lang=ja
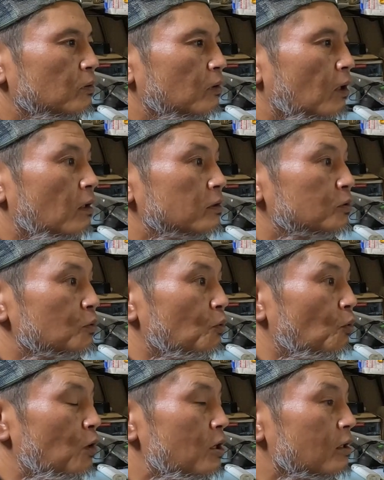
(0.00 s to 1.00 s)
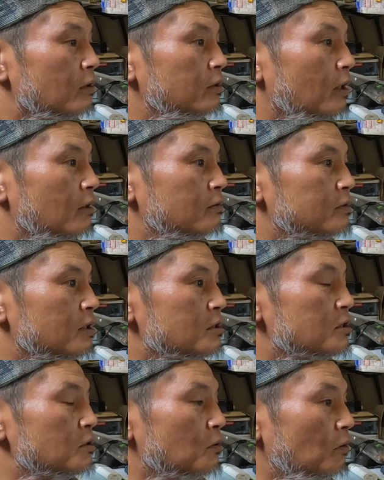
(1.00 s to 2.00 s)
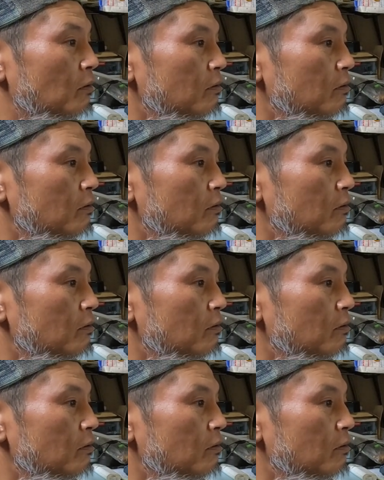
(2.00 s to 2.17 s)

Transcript: ああ、そのお墓にある三振を